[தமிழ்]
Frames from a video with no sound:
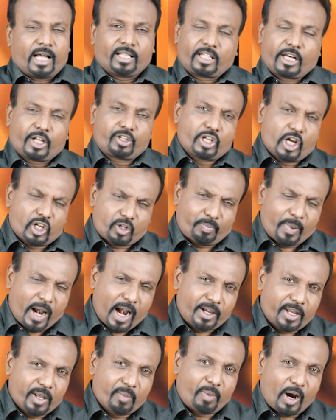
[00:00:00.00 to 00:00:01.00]
அதில் சர்ச்
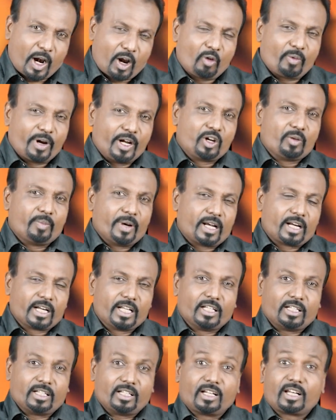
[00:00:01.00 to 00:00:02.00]
பிளான்டிங் பண்ண வேண்டும்
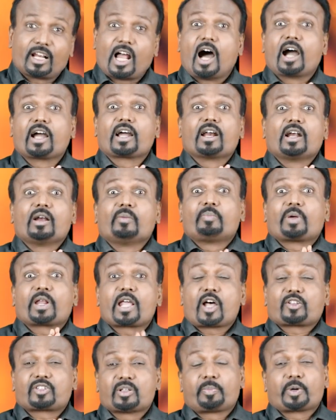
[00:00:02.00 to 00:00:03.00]
என்று நாங்கள்
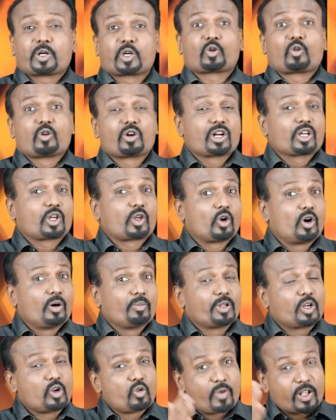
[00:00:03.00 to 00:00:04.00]
பிரயாசப்பட்டு
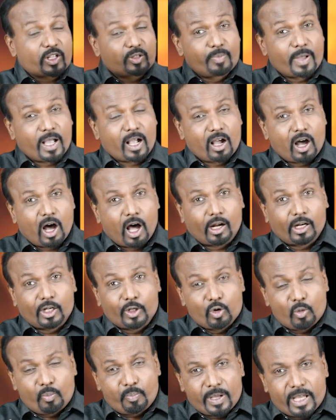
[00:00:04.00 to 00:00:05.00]
கொண்டிருக்கிறோம் இன்னும் வெஸ்ட் பெங்கால்
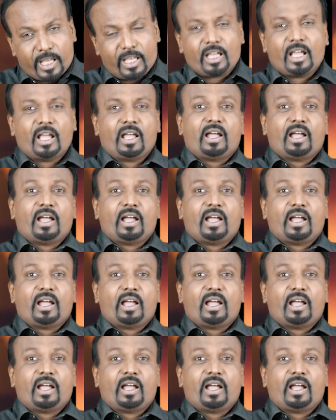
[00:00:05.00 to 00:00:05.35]
யூபி